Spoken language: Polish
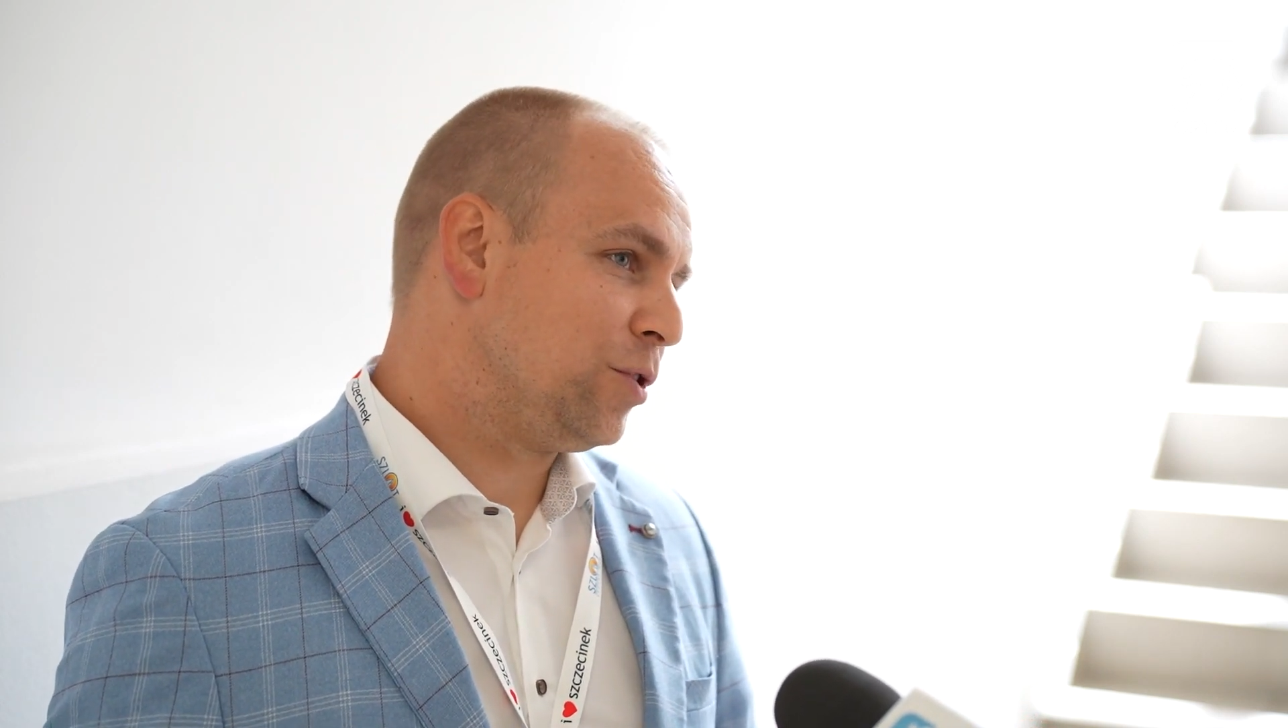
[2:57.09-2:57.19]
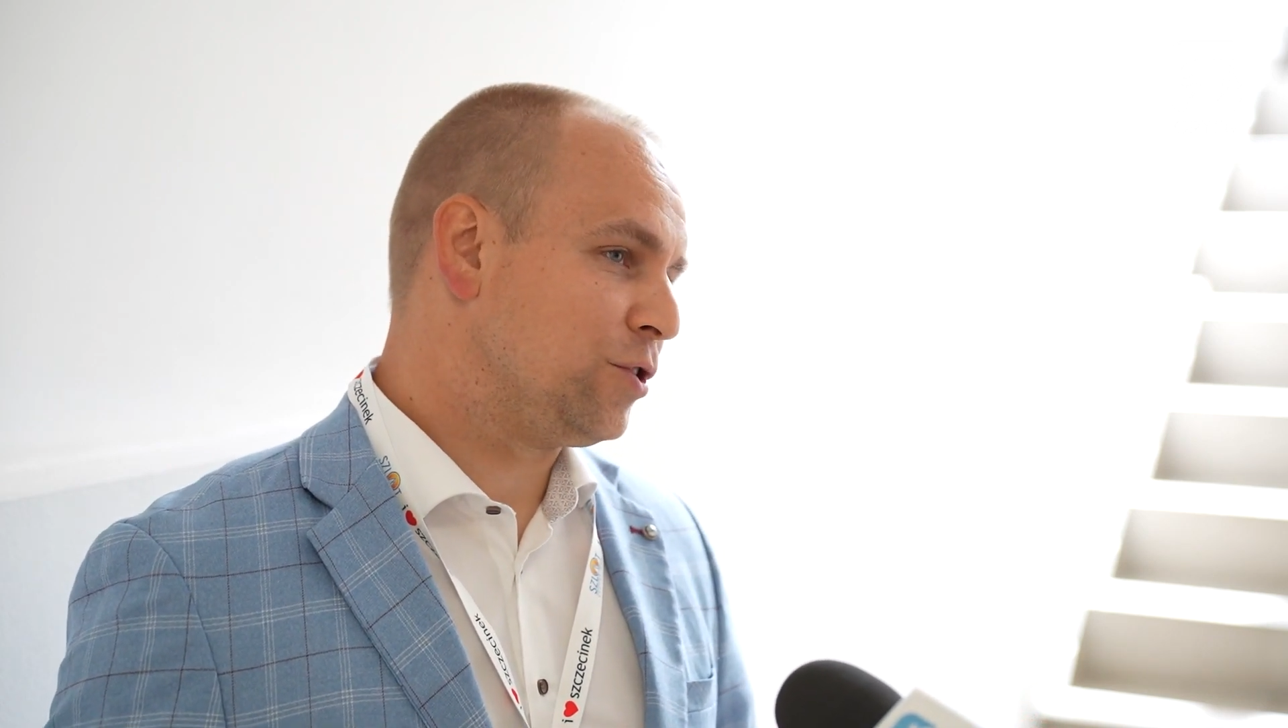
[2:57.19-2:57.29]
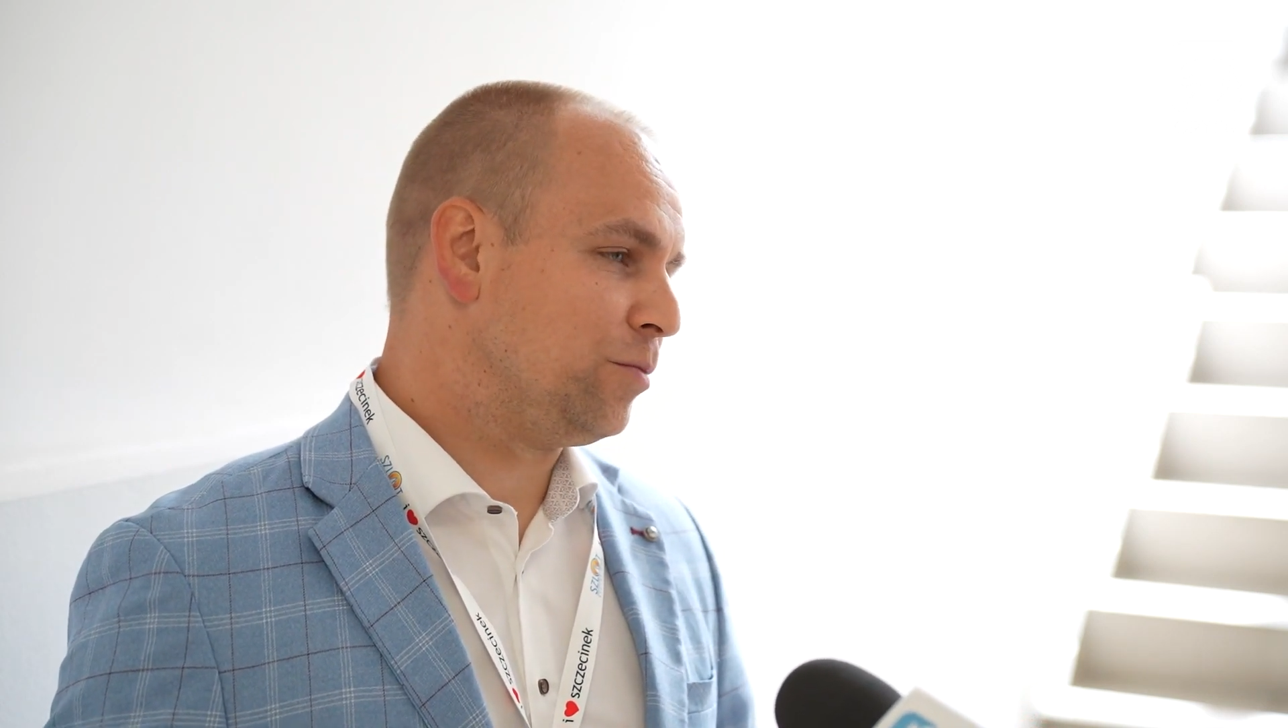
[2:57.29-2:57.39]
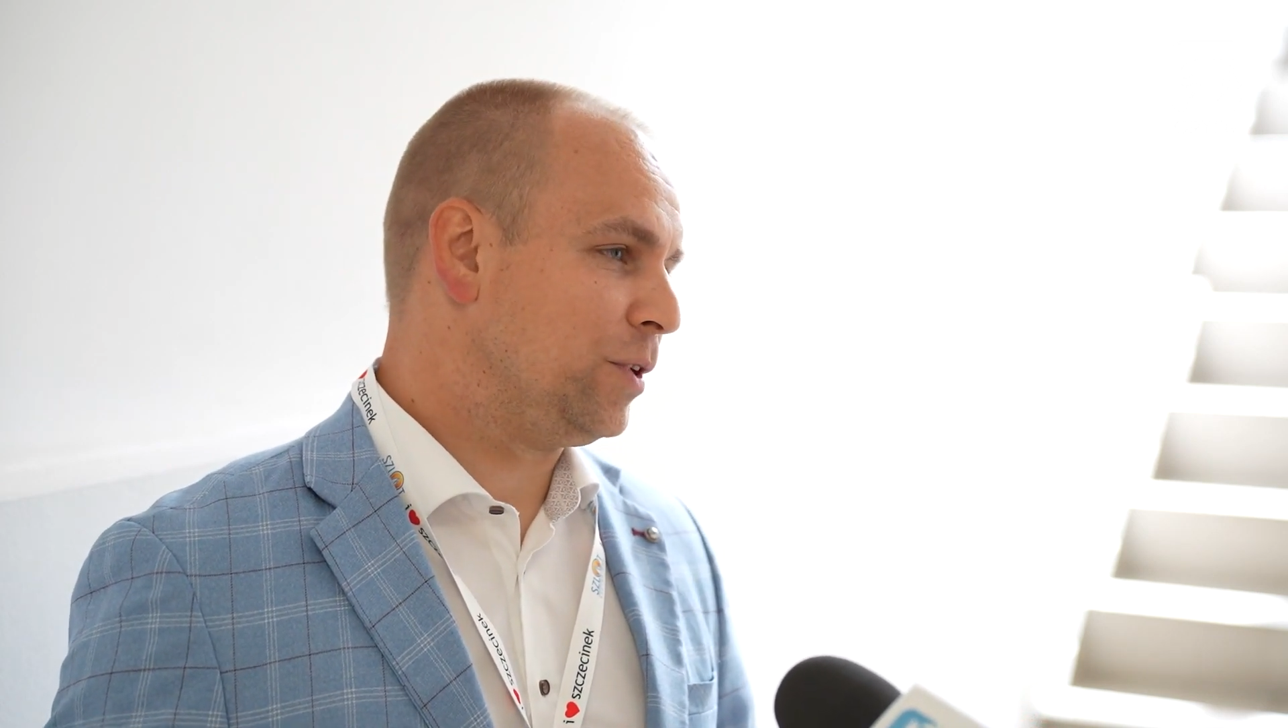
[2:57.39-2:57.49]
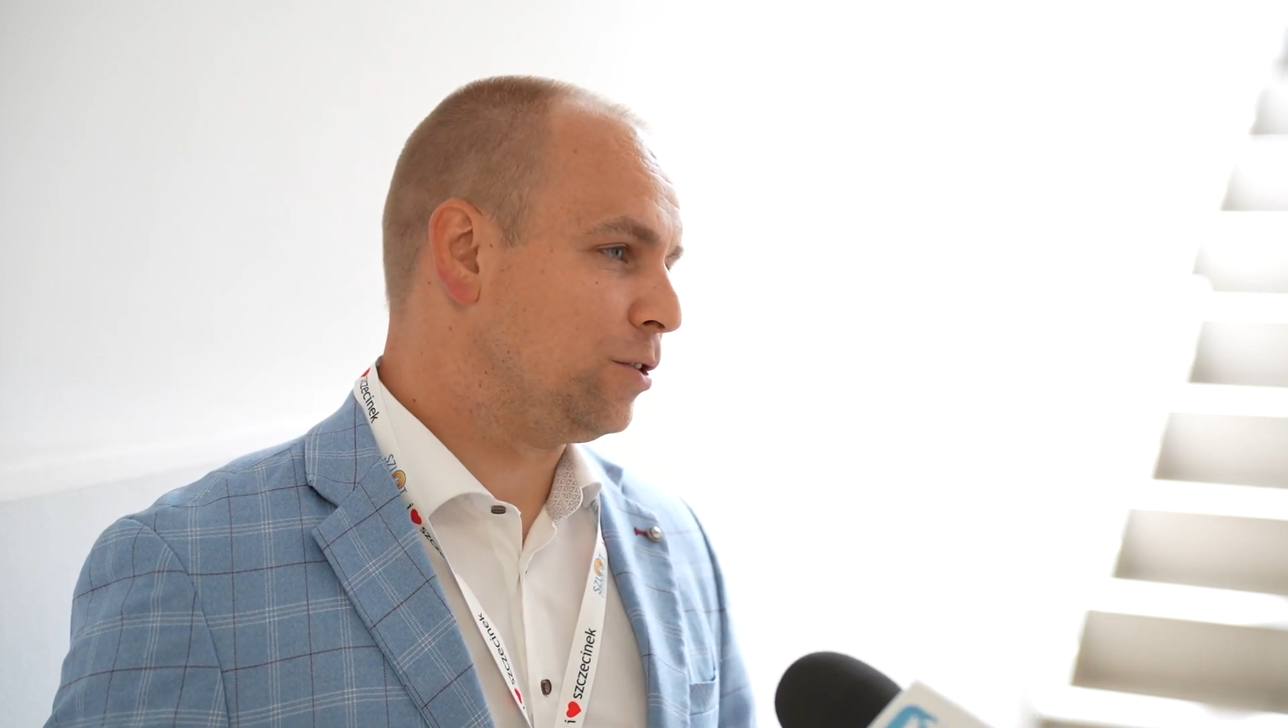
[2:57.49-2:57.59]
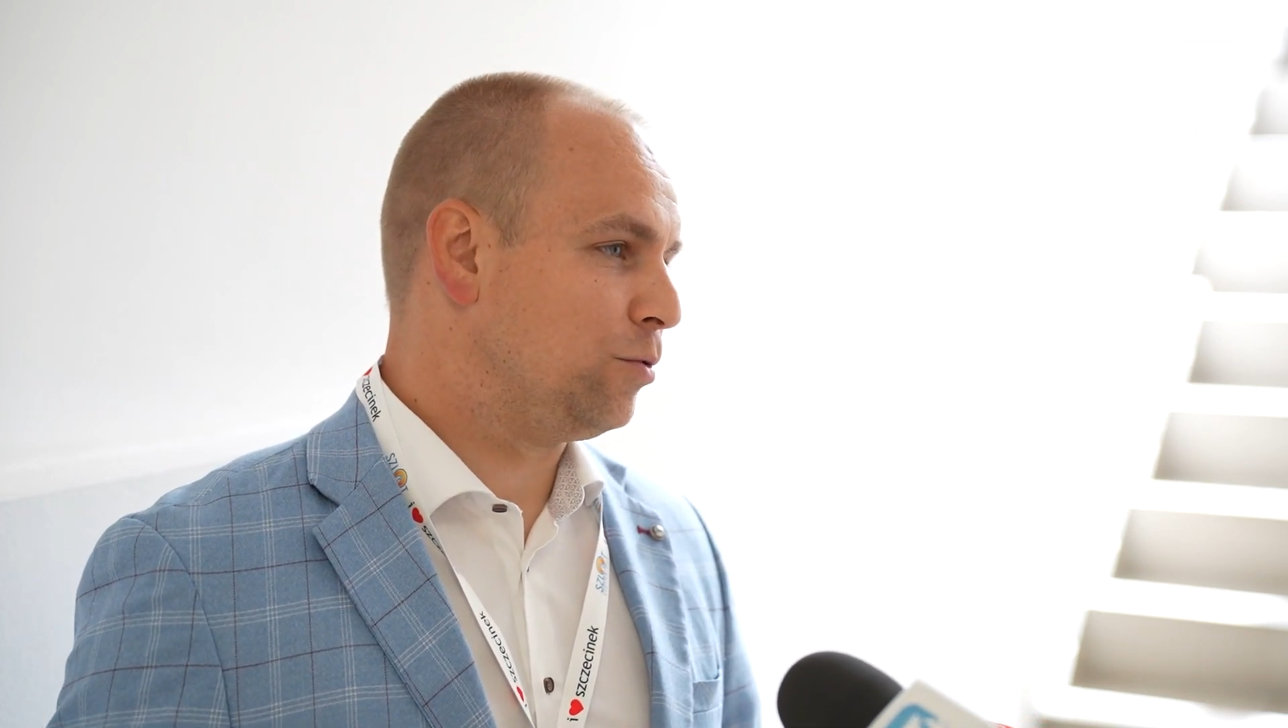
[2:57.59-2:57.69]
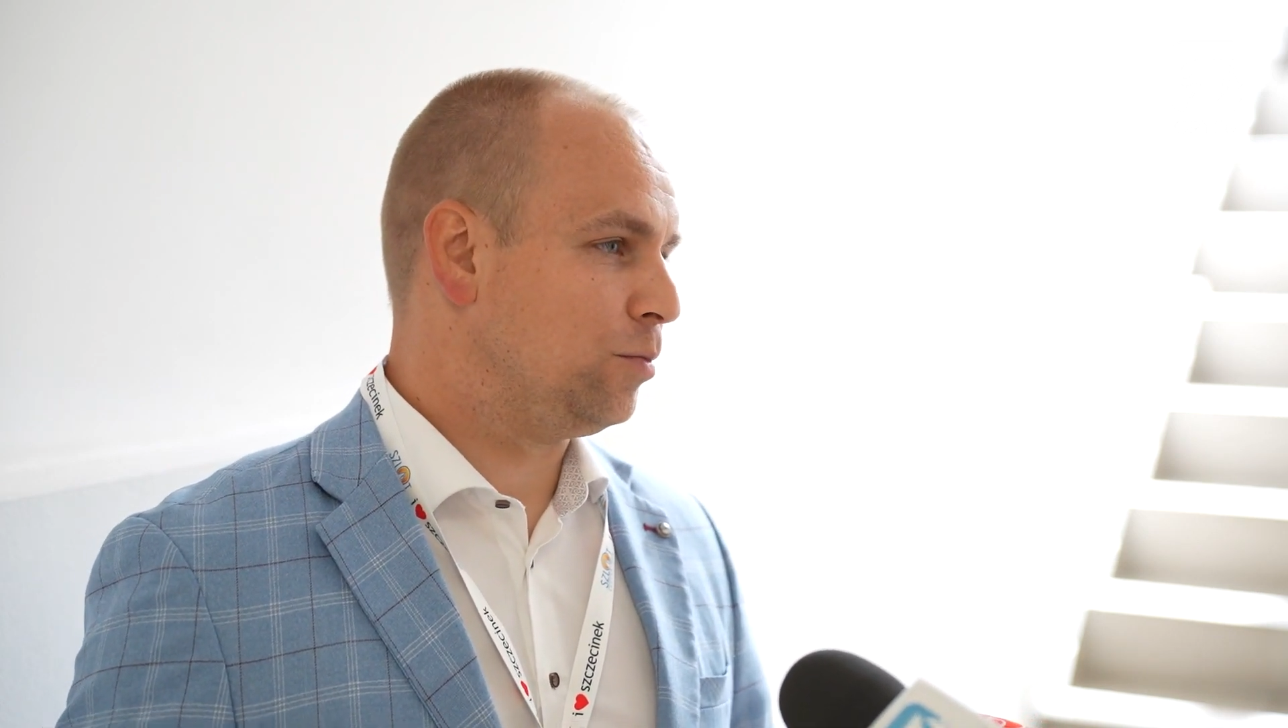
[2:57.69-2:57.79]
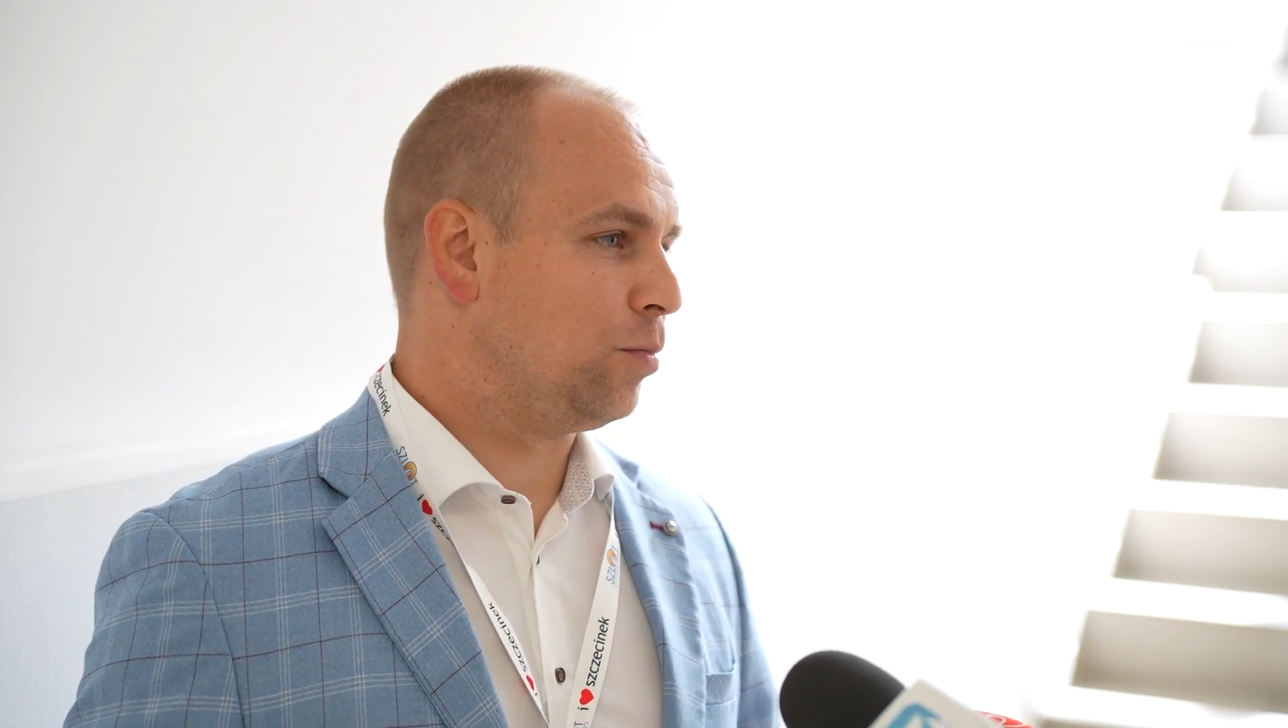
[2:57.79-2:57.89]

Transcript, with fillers: poziomie, który